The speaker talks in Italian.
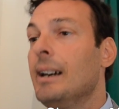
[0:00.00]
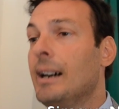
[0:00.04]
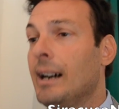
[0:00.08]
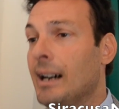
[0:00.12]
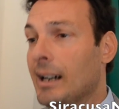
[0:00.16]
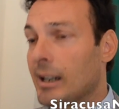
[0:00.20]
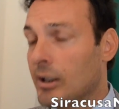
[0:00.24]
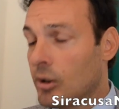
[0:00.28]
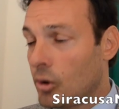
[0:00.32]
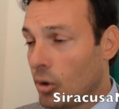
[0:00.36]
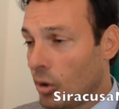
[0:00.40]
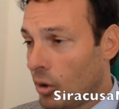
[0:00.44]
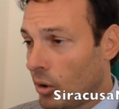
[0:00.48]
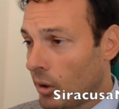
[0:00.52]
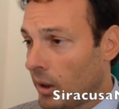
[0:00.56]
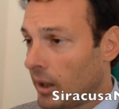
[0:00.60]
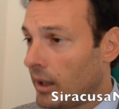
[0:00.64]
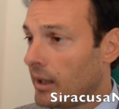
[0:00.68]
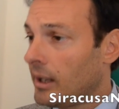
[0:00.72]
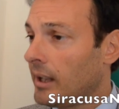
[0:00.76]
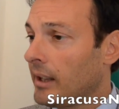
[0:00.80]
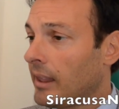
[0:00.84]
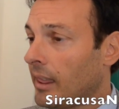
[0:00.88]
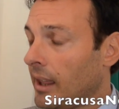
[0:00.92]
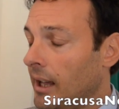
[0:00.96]

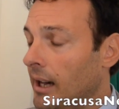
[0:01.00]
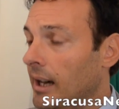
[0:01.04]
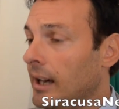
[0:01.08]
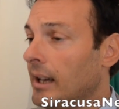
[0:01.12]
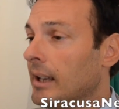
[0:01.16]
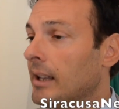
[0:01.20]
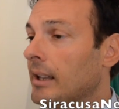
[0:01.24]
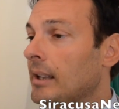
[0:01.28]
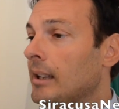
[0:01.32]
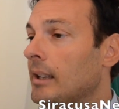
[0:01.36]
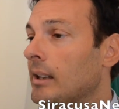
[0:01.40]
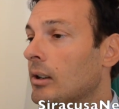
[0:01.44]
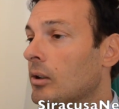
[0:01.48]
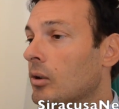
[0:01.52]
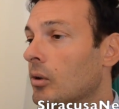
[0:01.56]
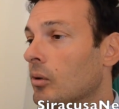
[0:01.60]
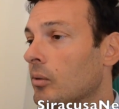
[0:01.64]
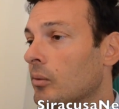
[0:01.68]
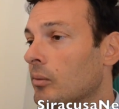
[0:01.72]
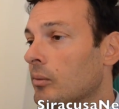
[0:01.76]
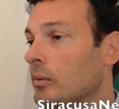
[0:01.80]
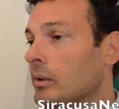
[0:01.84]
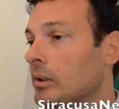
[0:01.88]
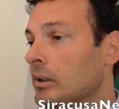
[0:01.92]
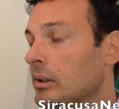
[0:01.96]
ancora la RAI
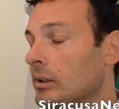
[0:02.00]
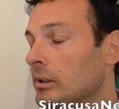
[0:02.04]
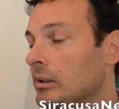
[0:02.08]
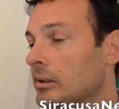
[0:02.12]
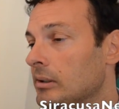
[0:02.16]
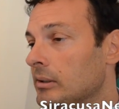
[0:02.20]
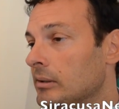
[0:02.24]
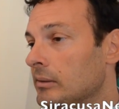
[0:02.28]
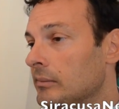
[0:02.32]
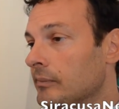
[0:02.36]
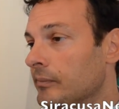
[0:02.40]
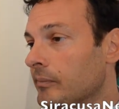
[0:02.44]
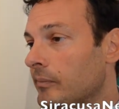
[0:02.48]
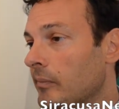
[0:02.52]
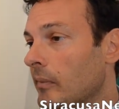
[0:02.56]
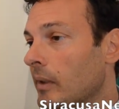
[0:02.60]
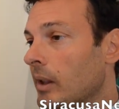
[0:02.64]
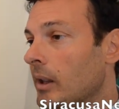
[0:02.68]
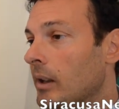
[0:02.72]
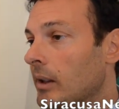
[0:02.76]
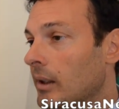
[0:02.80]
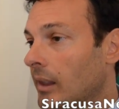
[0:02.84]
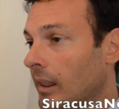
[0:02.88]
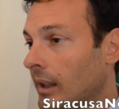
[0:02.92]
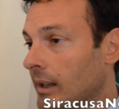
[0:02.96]
con
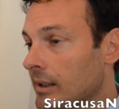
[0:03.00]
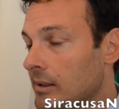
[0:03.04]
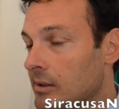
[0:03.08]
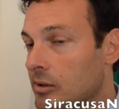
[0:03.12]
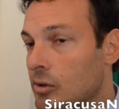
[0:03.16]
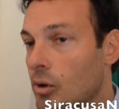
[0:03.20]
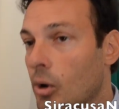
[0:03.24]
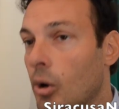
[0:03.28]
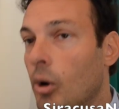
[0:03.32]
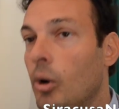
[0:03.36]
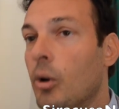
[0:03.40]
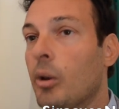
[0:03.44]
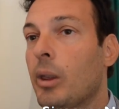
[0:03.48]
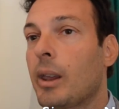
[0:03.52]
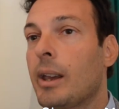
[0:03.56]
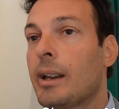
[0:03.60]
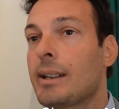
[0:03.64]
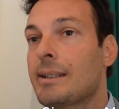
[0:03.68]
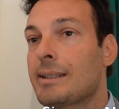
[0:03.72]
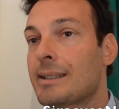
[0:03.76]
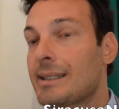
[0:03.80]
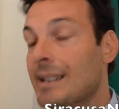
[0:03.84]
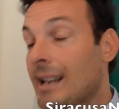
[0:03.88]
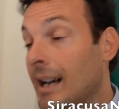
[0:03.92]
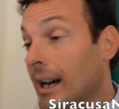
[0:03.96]
ehm, RAI
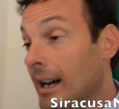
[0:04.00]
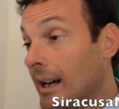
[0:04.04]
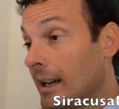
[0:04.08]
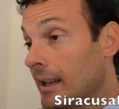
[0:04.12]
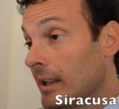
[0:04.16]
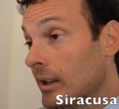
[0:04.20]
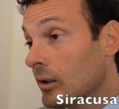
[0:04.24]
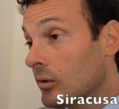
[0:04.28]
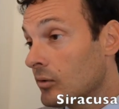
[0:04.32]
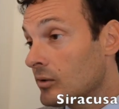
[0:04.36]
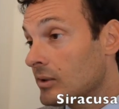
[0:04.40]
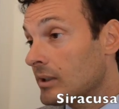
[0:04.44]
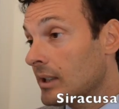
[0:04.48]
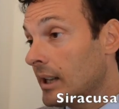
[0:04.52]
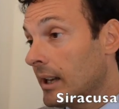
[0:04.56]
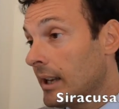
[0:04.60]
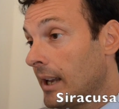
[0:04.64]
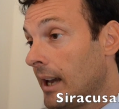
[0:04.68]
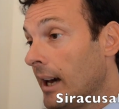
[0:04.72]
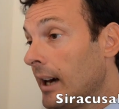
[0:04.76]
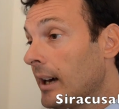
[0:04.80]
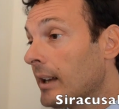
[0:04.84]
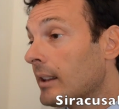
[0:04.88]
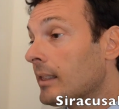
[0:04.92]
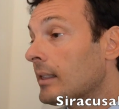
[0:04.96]
Storias, Sky con
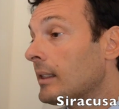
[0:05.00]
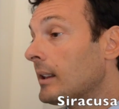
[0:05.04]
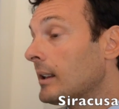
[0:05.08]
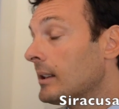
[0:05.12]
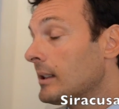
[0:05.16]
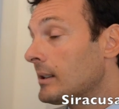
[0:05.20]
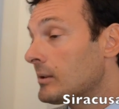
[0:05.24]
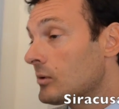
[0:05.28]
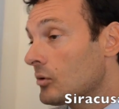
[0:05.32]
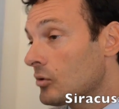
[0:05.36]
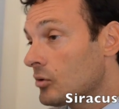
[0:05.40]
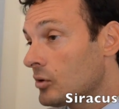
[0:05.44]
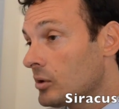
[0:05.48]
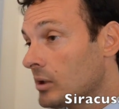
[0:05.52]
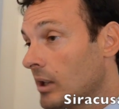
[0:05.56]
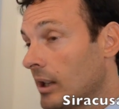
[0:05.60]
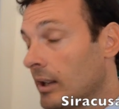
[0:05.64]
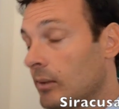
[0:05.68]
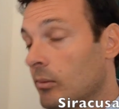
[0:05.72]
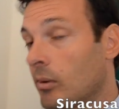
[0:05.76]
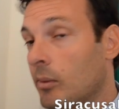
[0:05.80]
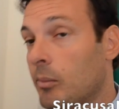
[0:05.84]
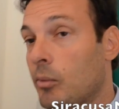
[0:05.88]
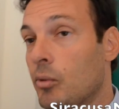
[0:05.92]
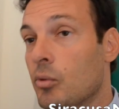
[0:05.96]
Sky Art, adesso ci
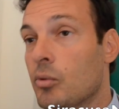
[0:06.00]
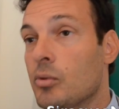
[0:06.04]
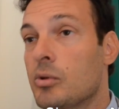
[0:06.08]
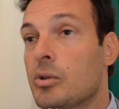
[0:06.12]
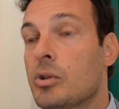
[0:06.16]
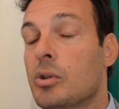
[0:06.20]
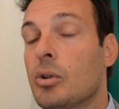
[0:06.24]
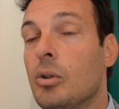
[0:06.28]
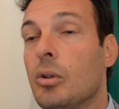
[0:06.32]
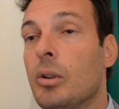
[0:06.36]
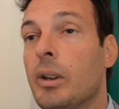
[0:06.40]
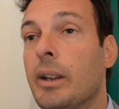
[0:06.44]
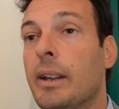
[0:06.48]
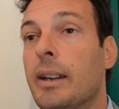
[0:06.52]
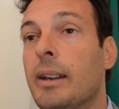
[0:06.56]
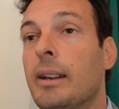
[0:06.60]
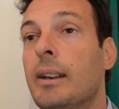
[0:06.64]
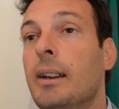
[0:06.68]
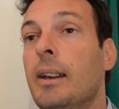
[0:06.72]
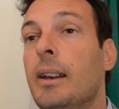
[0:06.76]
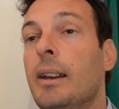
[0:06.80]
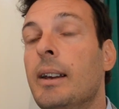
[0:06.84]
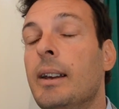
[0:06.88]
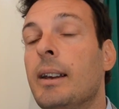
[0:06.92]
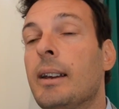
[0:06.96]
sarà una produzione
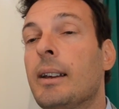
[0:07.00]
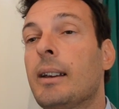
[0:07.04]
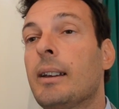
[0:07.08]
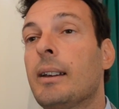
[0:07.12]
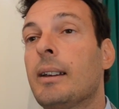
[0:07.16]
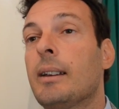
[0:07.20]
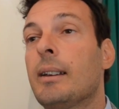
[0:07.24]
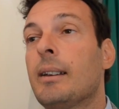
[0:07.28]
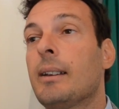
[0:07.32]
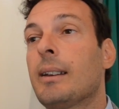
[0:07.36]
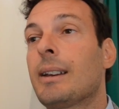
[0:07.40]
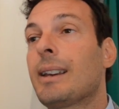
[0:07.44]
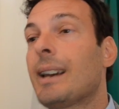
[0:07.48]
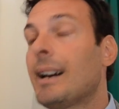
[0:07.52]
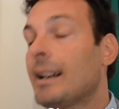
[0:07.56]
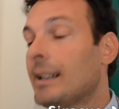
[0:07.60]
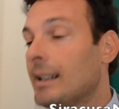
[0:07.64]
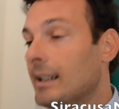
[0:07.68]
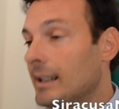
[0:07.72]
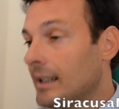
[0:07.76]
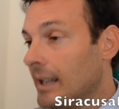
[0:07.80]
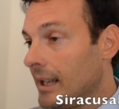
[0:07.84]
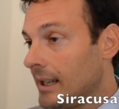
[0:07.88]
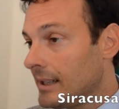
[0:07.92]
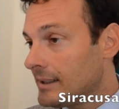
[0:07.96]
eh,
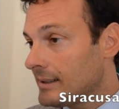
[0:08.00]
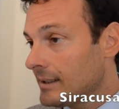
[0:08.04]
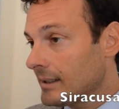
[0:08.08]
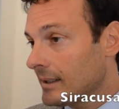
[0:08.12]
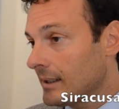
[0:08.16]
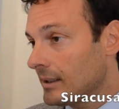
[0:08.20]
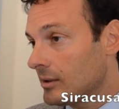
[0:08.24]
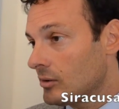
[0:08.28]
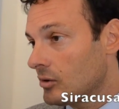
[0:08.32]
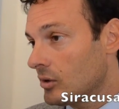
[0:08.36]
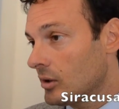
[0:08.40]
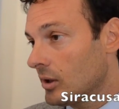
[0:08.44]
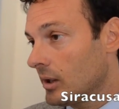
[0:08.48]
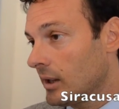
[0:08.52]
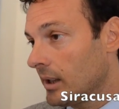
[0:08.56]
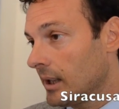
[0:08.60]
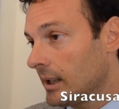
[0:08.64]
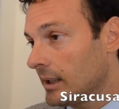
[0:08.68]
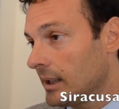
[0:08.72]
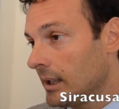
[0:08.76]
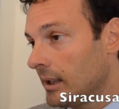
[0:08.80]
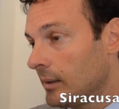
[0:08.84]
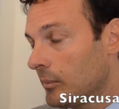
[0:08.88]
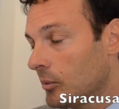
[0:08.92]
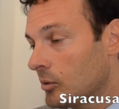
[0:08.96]
canadese che
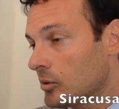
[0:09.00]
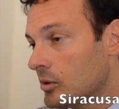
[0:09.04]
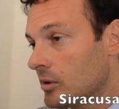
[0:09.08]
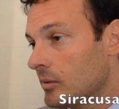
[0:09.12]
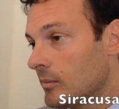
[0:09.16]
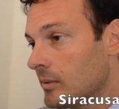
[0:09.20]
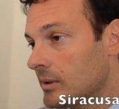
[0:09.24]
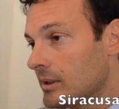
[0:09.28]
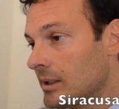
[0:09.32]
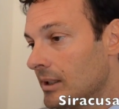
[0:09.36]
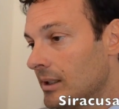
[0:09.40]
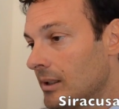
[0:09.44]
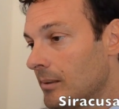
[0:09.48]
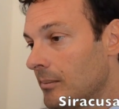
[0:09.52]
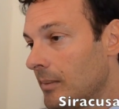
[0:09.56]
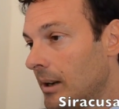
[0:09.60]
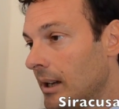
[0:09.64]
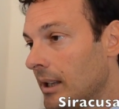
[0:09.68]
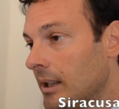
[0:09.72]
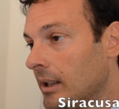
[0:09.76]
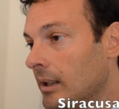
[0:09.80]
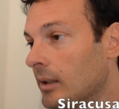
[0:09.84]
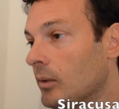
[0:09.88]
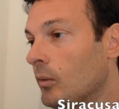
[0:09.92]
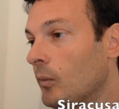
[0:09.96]
girerà nelle prossime
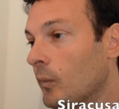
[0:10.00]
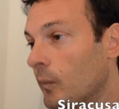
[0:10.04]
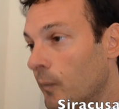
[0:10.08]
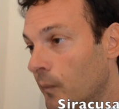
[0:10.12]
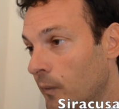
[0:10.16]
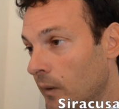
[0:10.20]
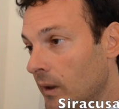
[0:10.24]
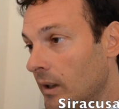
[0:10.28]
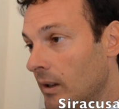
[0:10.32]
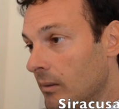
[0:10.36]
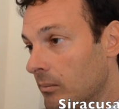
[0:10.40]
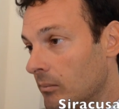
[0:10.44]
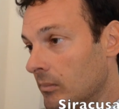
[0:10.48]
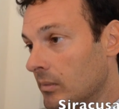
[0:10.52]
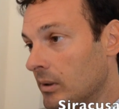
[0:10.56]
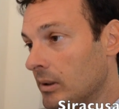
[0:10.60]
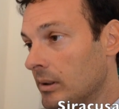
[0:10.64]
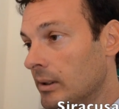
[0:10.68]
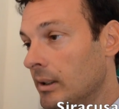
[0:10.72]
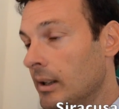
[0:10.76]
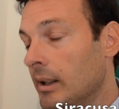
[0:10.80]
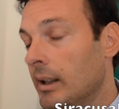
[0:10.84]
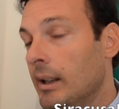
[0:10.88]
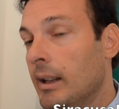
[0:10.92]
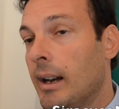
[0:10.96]
settimane un
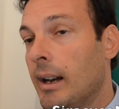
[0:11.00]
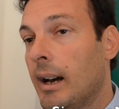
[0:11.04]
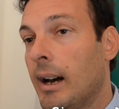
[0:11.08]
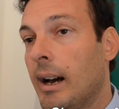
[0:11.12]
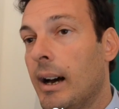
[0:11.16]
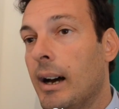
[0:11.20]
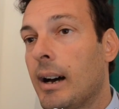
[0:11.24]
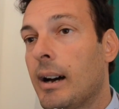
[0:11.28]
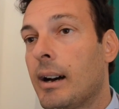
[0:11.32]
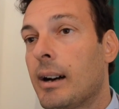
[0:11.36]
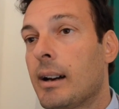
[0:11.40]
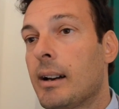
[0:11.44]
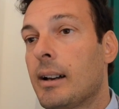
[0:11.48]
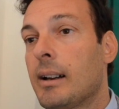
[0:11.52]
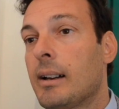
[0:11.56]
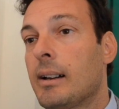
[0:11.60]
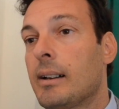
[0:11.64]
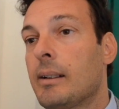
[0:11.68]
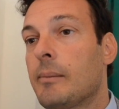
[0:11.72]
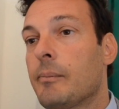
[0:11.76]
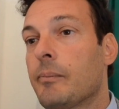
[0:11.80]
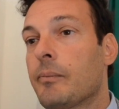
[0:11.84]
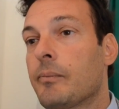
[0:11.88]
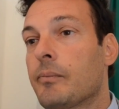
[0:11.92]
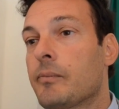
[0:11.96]
film
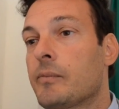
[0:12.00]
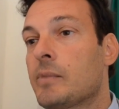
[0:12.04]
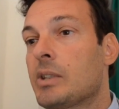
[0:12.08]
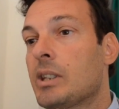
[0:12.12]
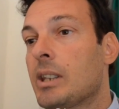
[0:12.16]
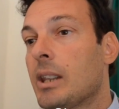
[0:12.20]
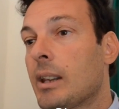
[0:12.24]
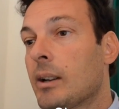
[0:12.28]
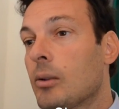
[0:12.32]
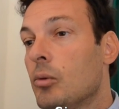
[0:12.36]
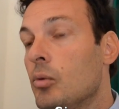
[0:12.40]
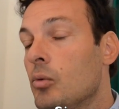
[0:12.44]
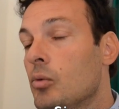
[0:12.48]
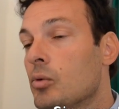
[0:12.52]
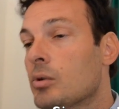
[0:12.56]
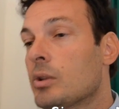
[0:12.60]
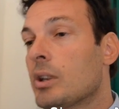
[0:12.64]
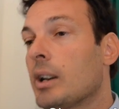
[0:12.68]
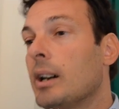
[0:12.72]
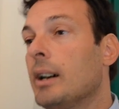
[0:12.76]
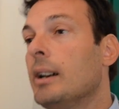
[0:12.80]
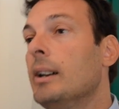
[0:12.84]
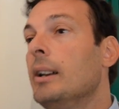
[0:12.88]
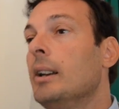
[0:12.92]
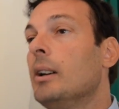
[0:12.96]
a um,
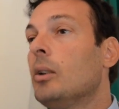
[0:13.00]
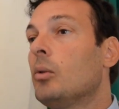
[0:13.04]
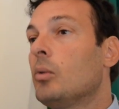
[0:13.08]
Siracusa,